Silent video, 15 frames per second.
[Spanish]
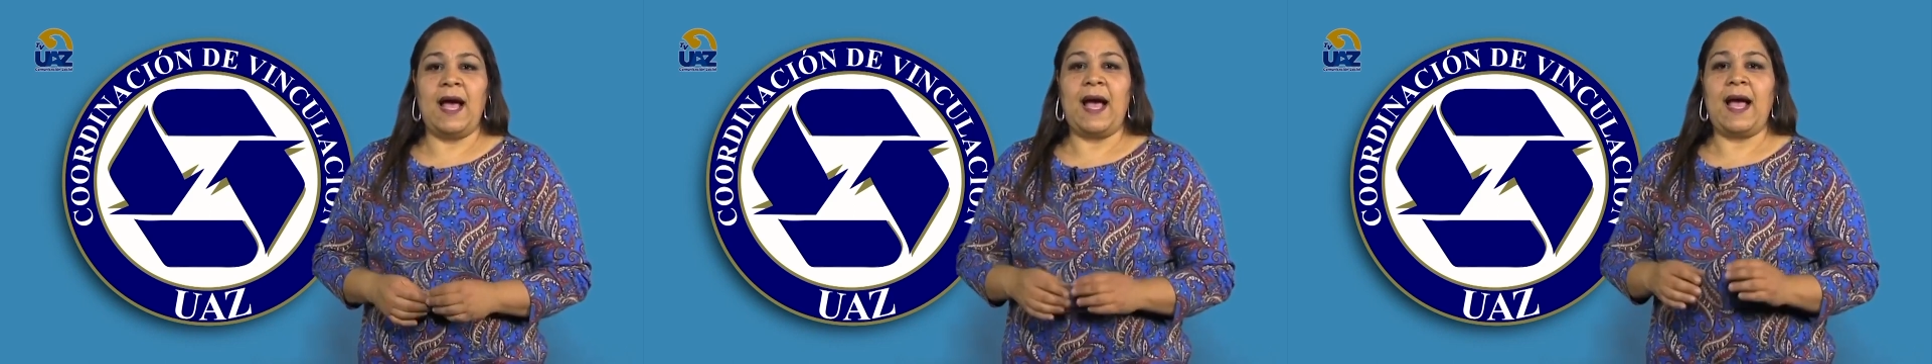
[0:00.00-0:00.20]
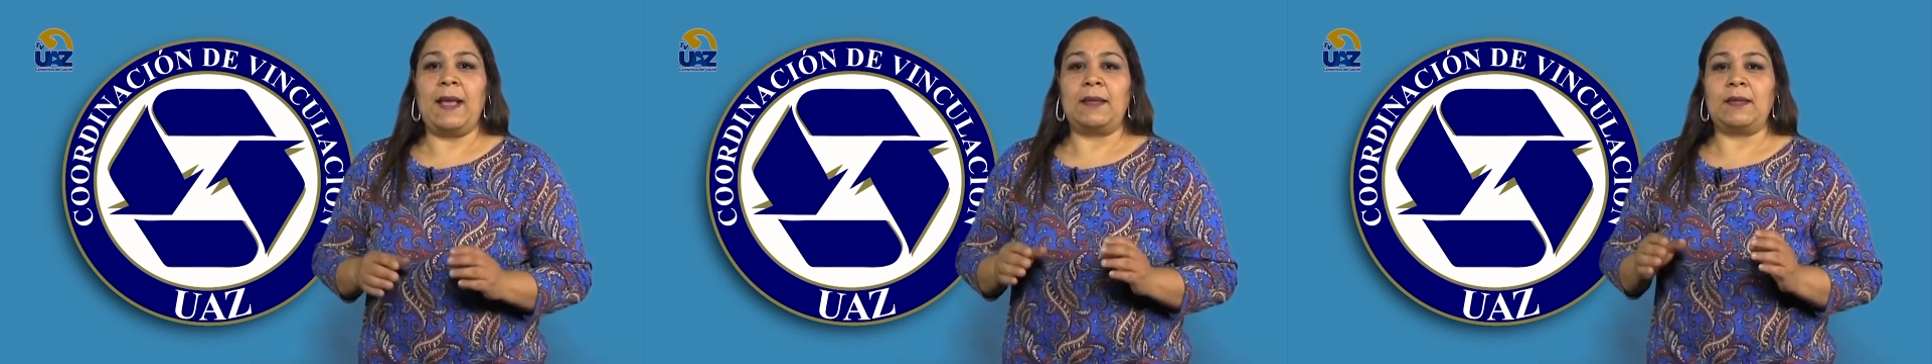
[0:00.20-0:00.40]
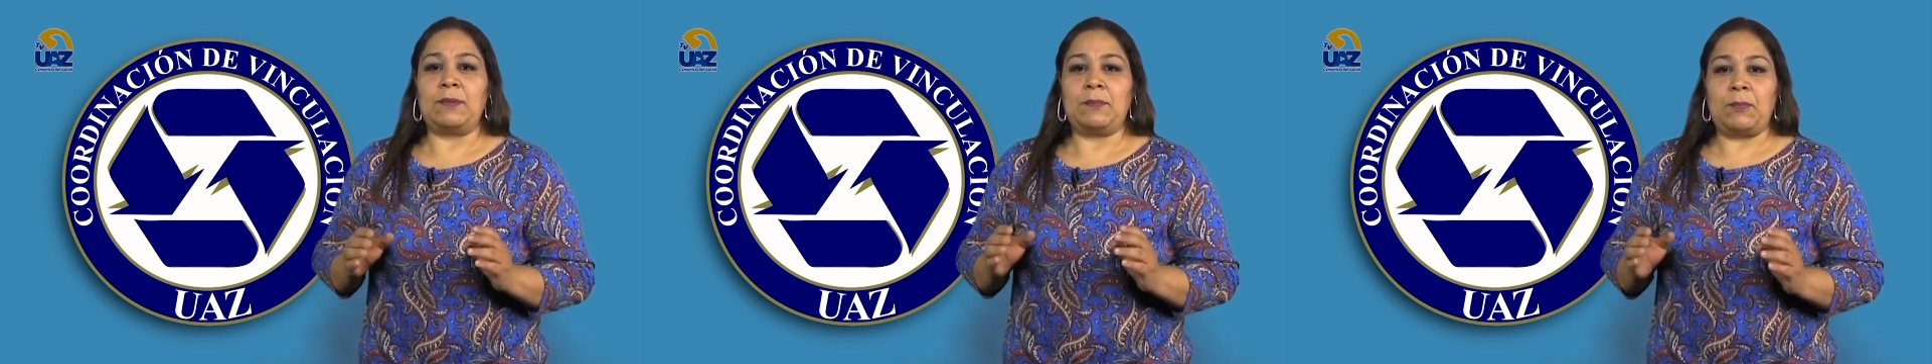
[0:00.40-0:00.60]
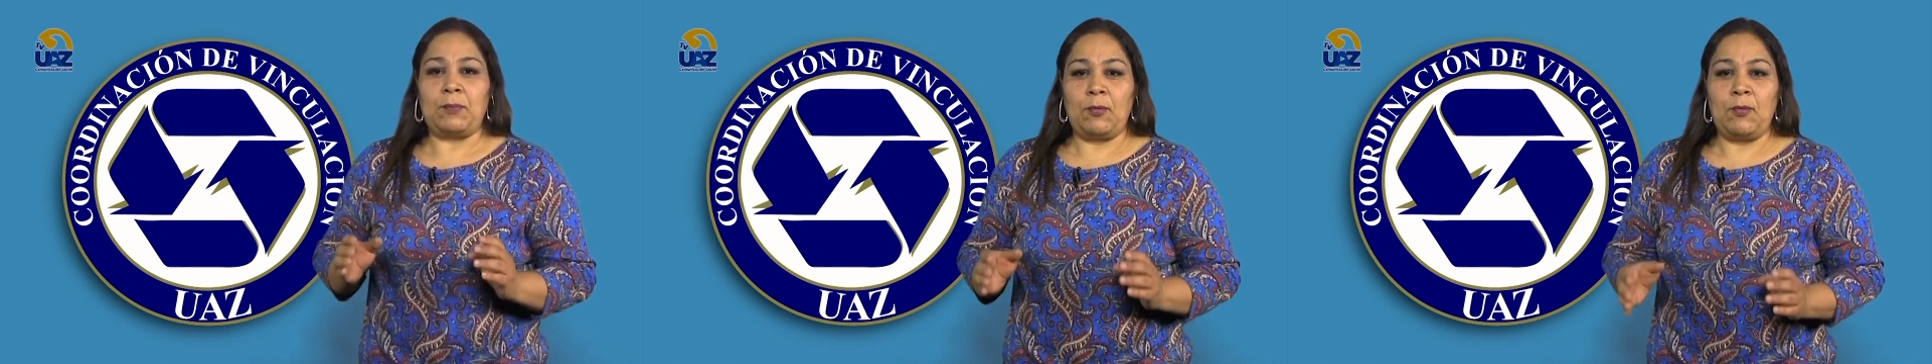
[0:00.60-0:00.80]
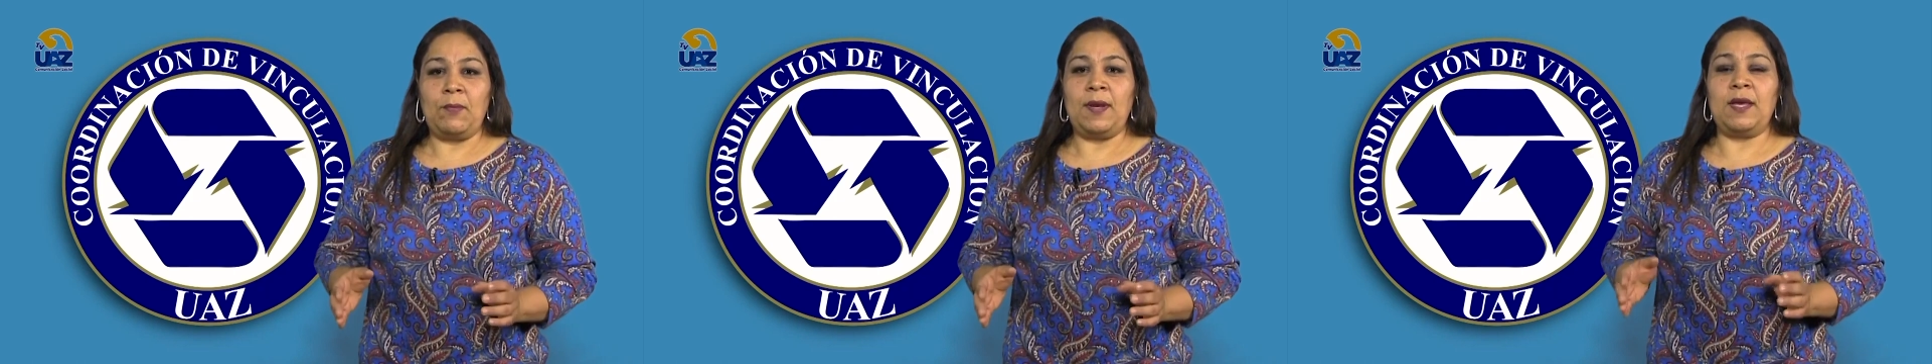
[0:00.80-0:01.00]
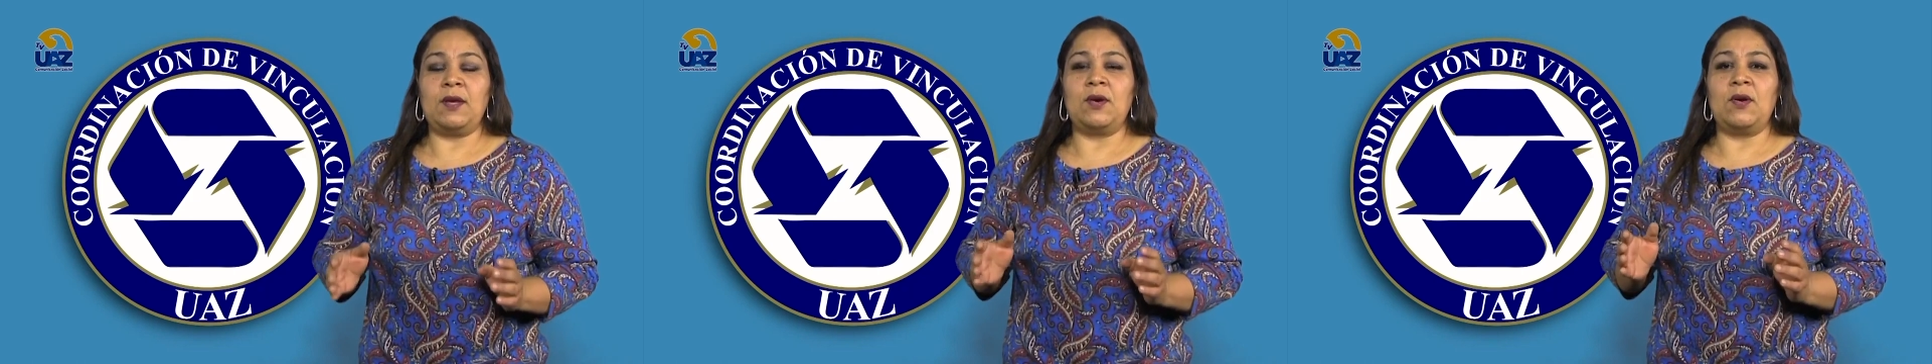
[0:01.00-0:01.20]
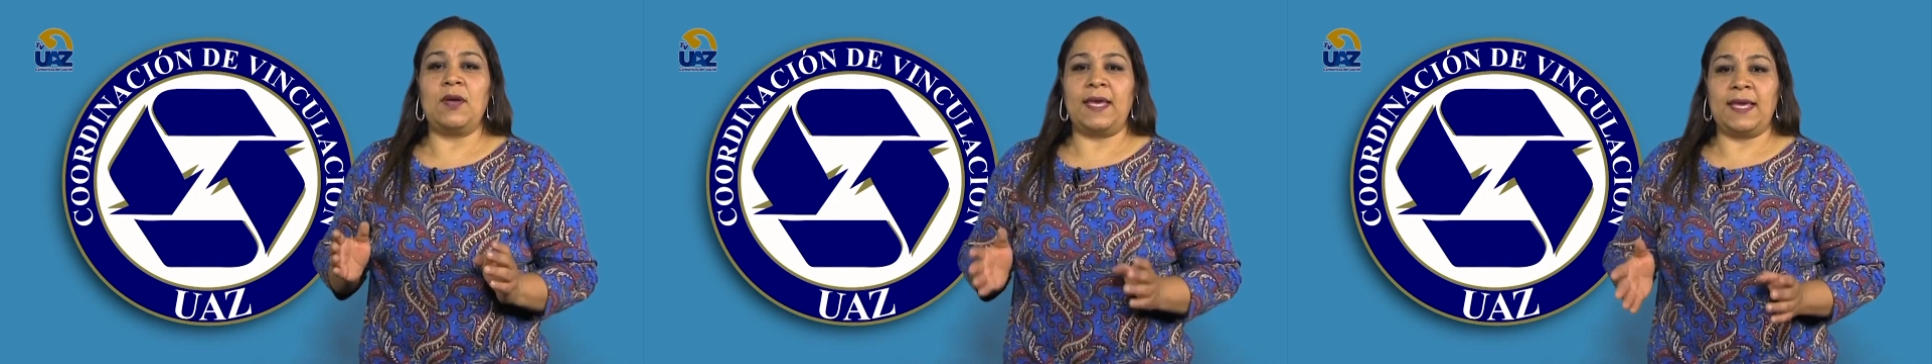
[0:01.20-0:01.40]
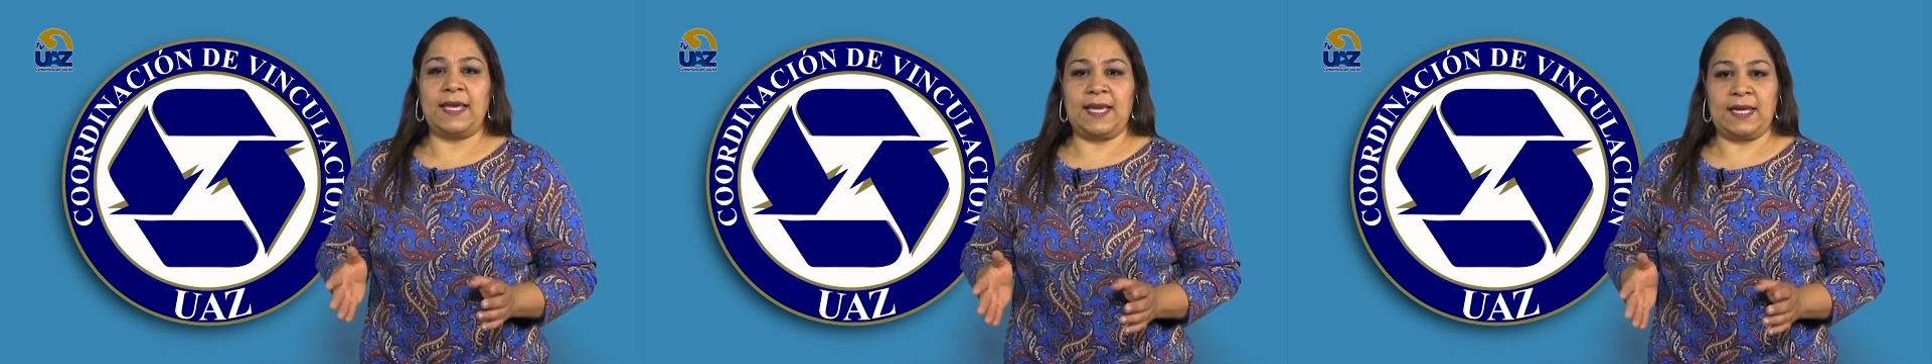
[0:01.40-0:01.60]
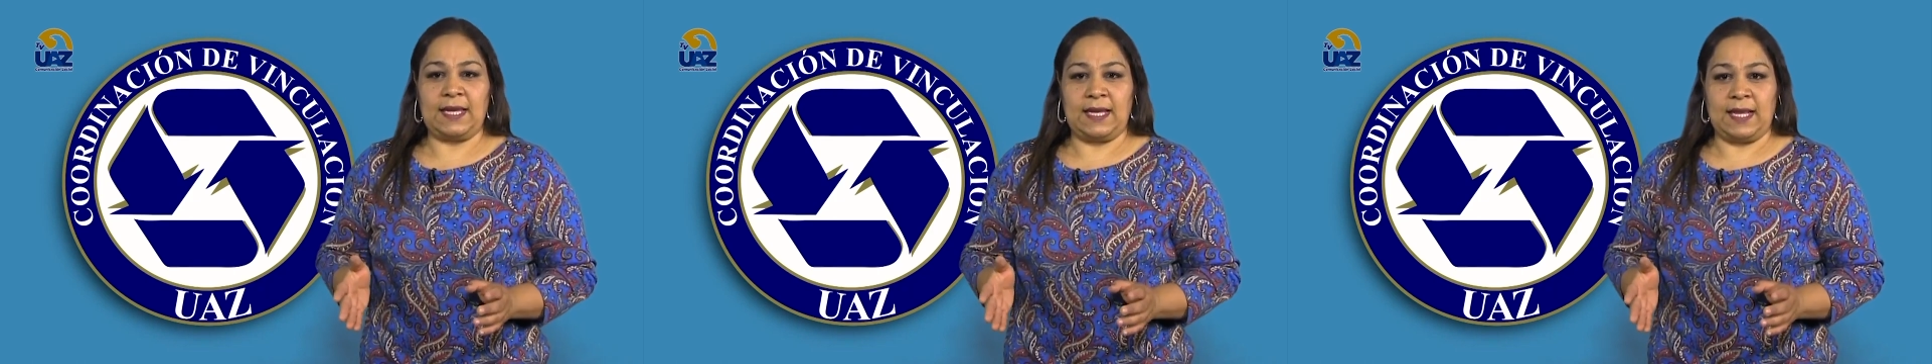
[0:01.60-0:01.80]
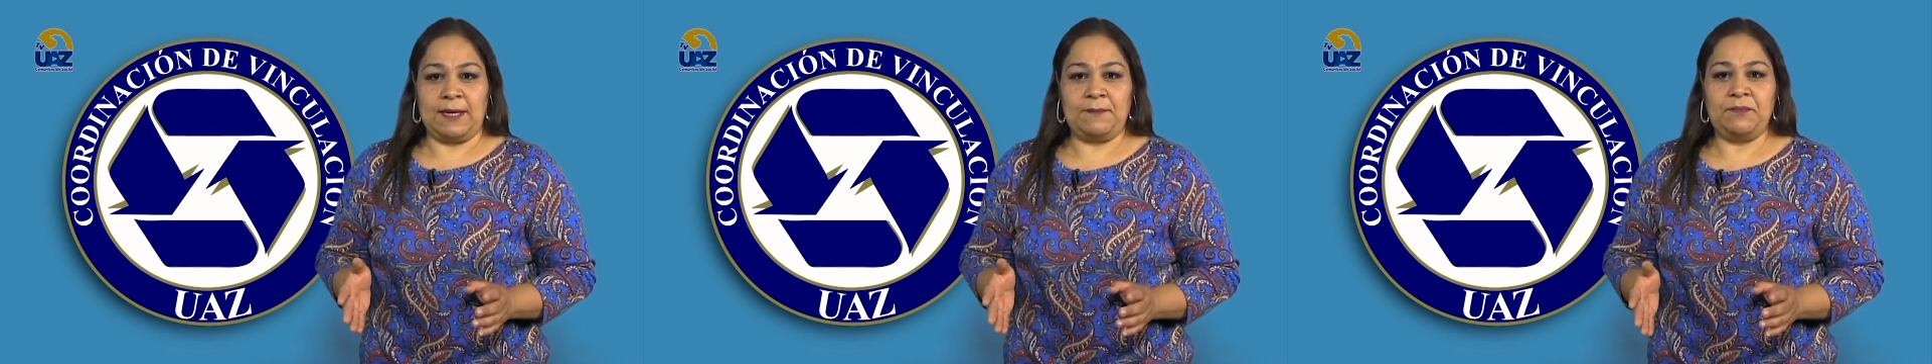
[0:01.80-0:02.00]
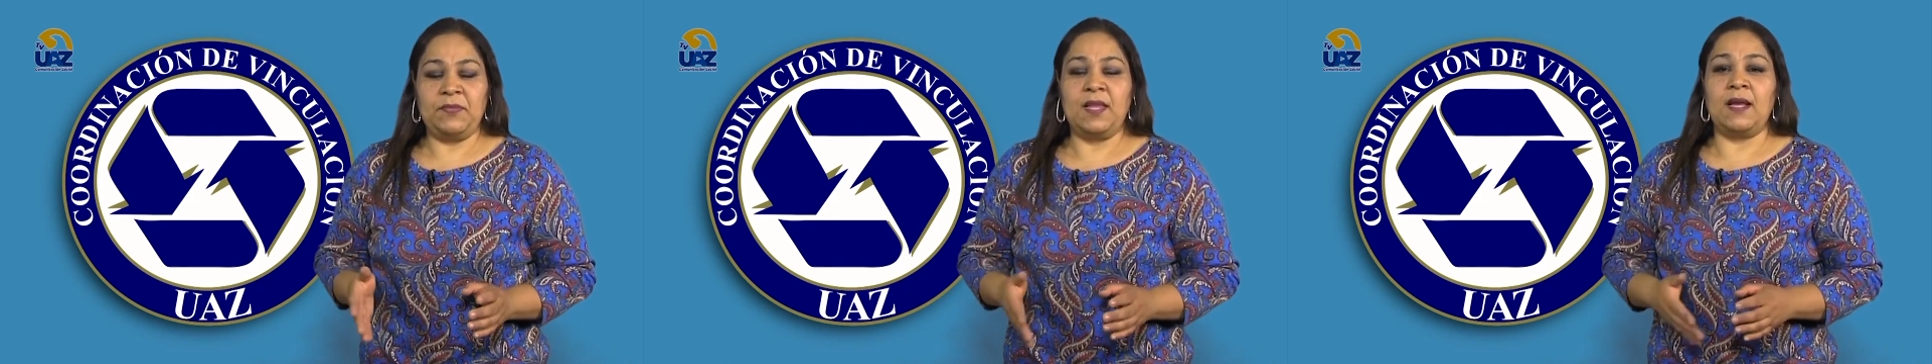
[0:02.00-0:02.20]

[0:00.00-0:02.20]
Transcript: a público en general.